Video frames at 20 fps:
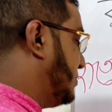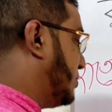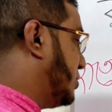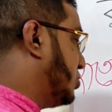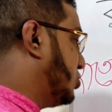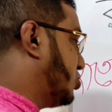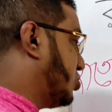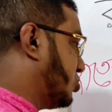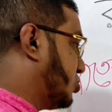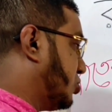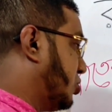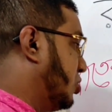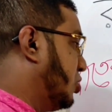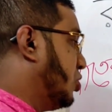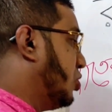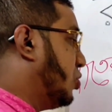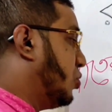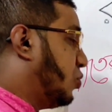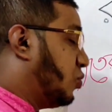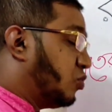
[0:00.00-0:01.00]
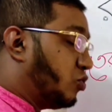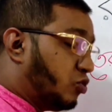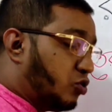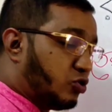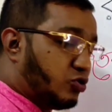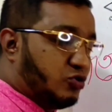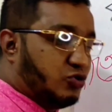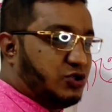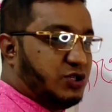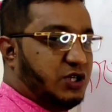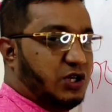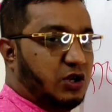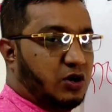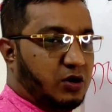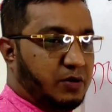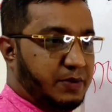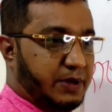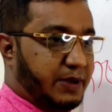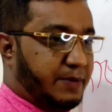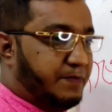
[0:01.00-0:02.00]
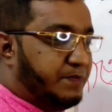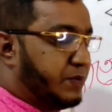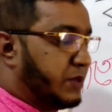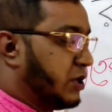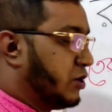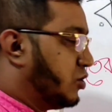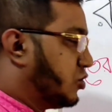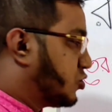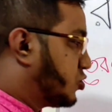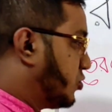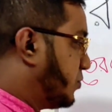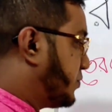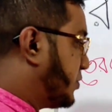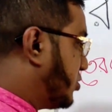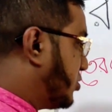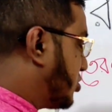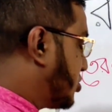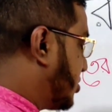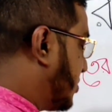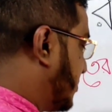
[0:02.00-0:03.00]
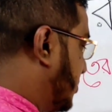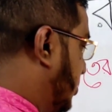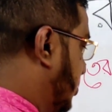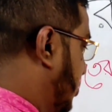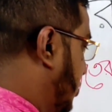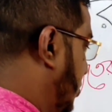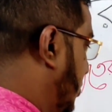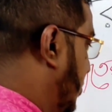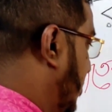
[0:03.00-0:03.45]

জীবন তত উন্নতশীল হবে সুপ্রিয় দর্শক বন্ধু